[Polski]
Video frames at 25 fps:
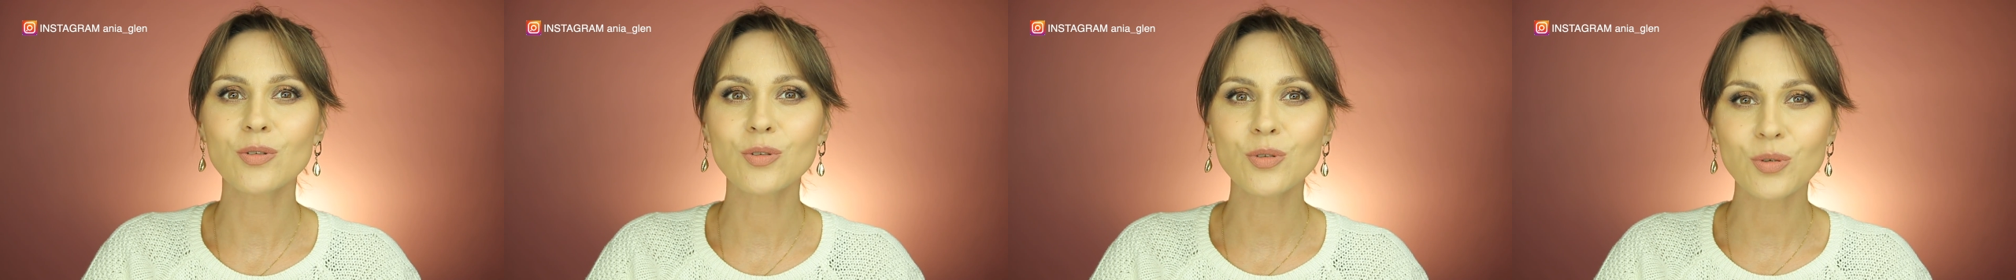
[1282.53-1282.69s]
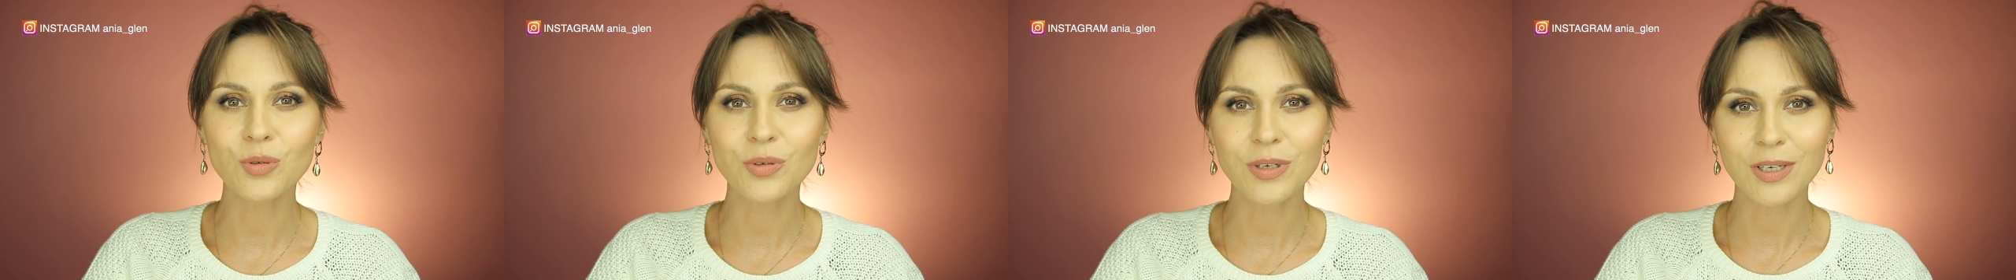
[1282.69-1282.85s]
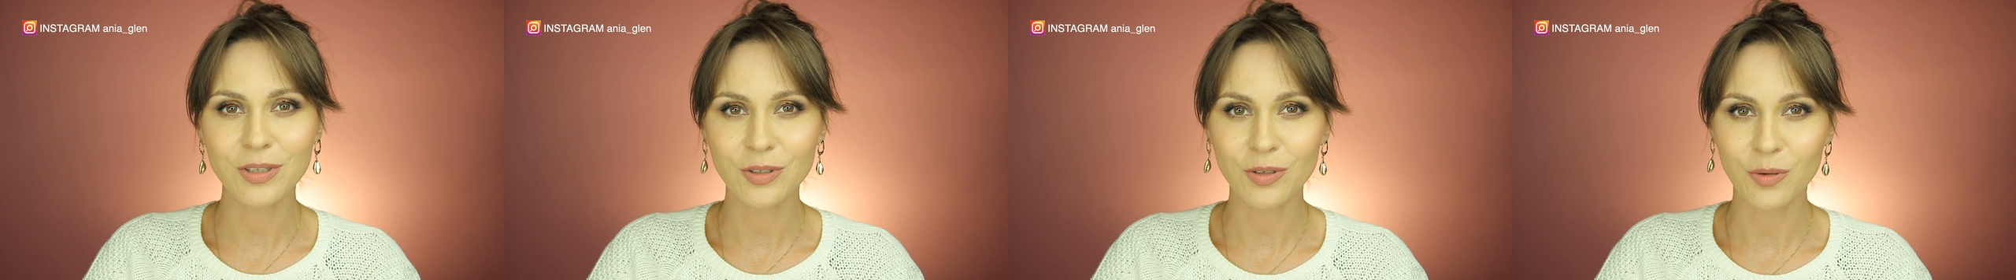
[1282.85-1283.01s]

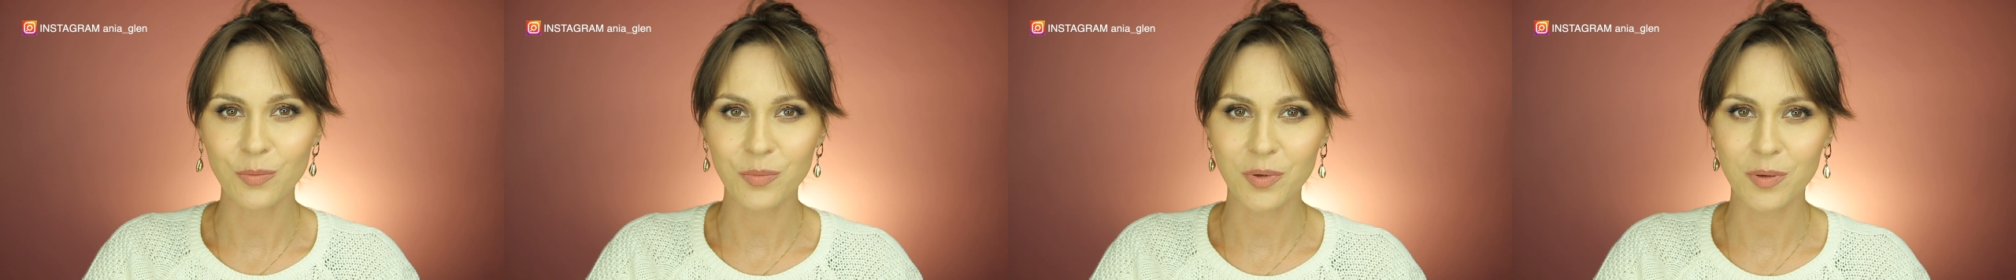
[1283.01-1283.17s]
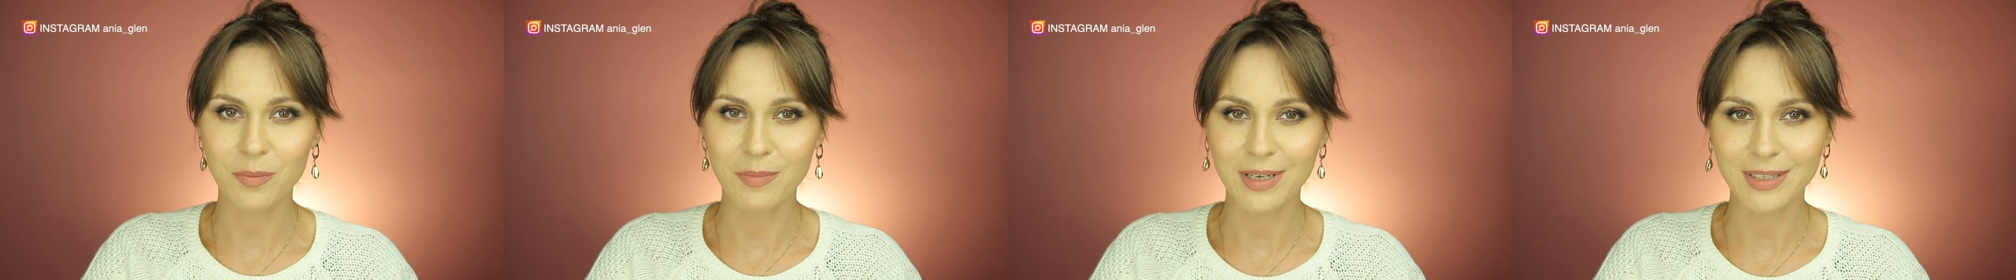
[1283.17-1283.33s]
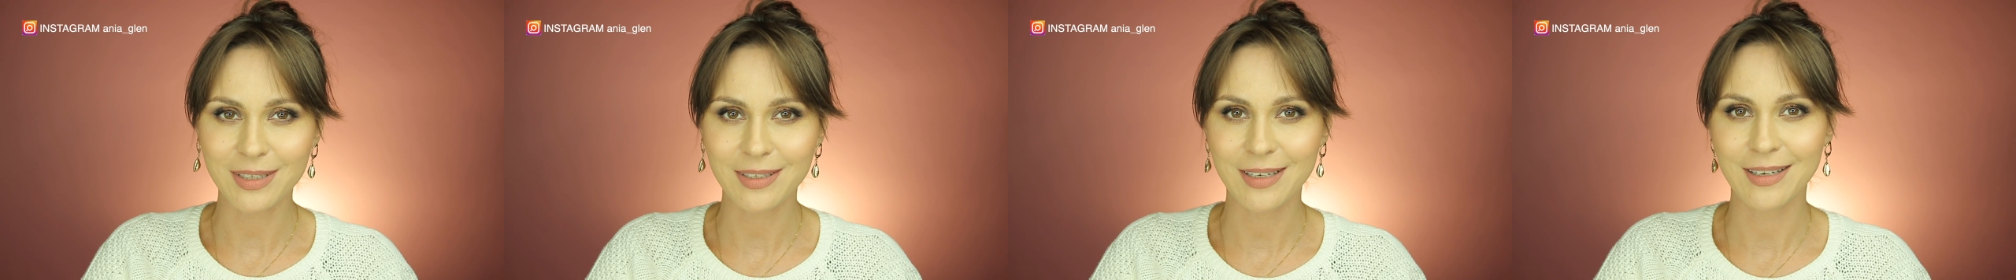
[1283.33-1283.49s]
czuję tą
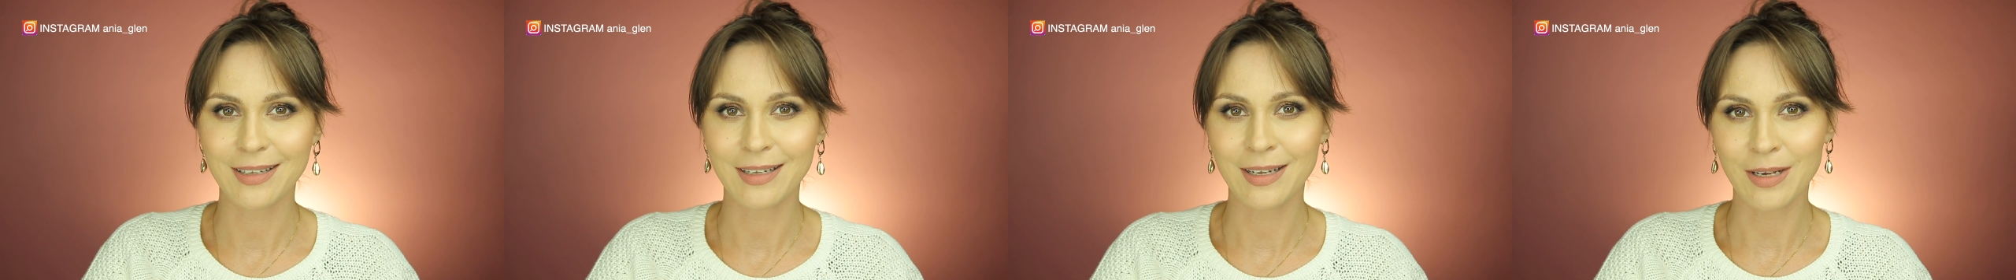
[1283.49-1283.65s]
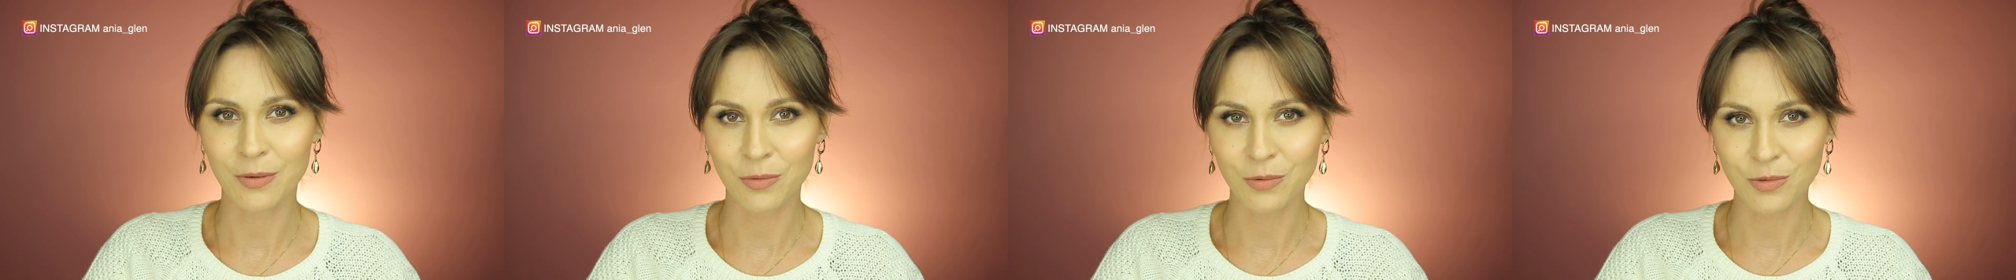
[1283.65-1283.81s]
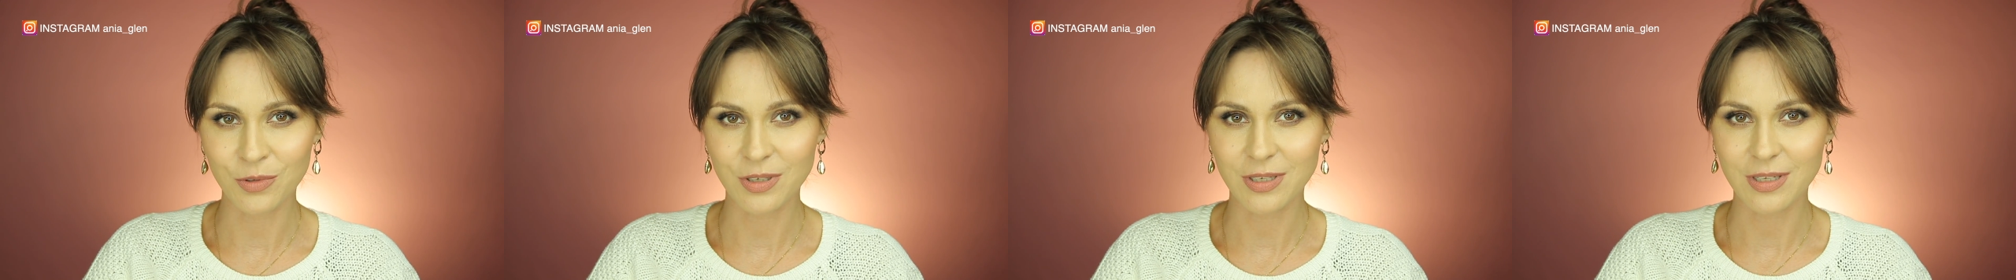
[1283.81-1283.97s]
pomadkę
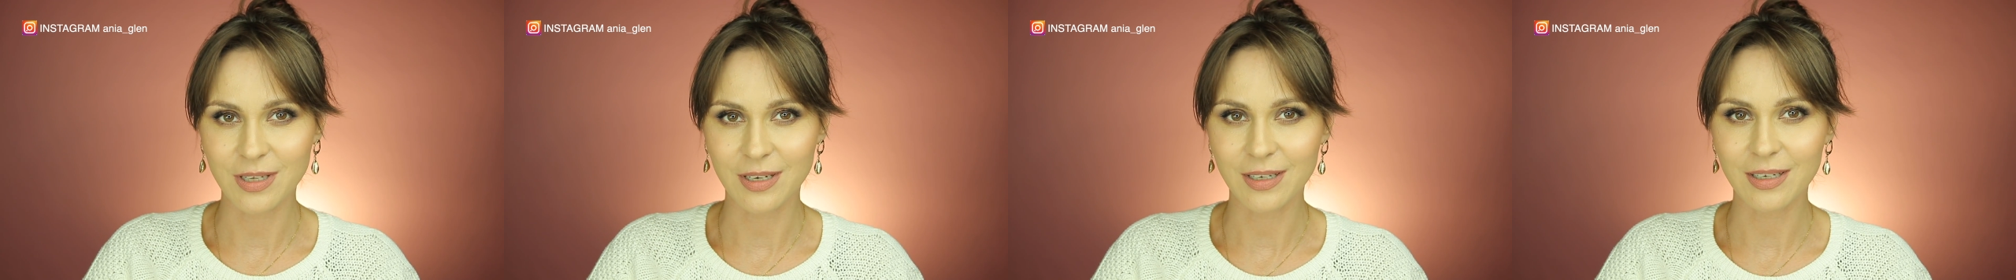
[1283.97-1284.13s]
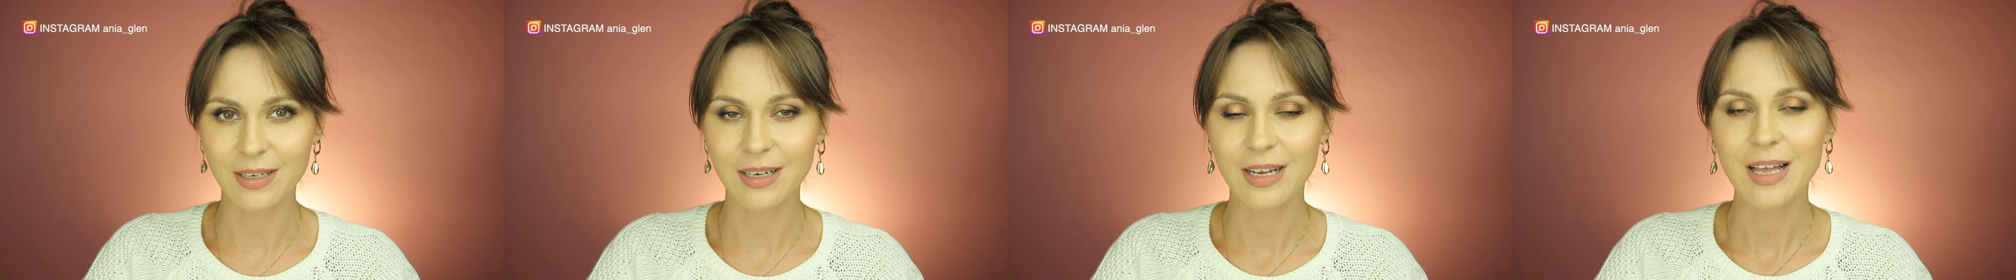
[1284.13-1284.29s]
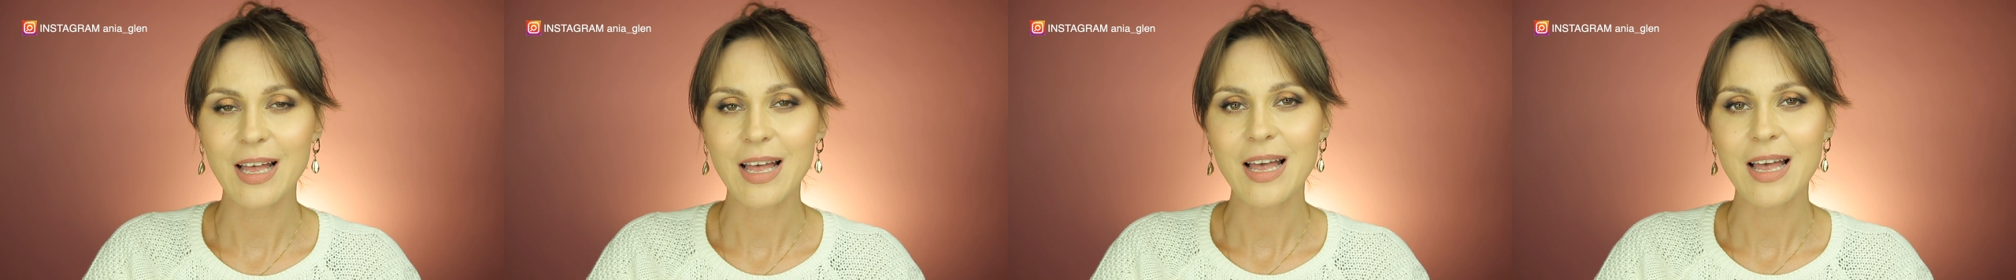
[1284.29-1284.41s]
na ustach.